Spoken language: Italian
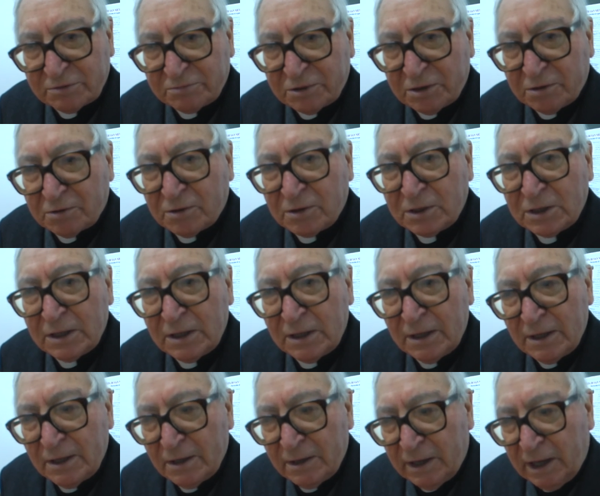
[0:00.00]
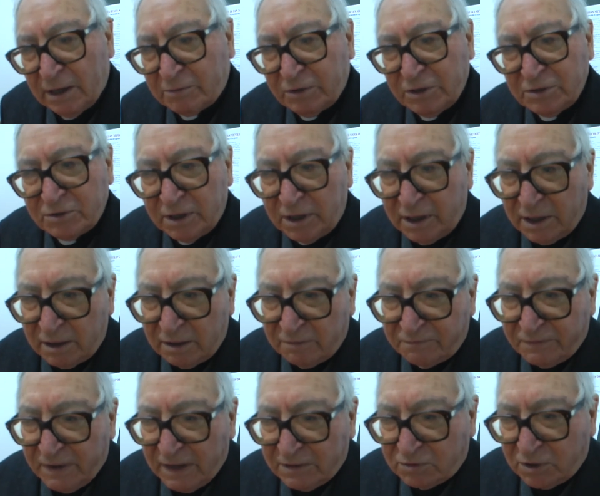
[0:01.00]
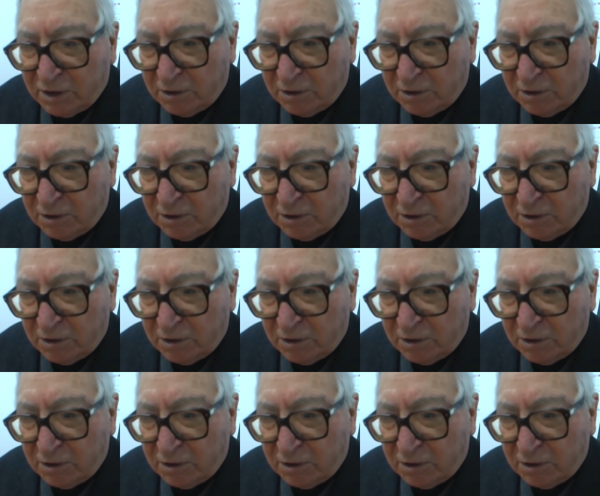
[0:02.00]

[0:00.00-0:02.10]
vero? E quindi in effetti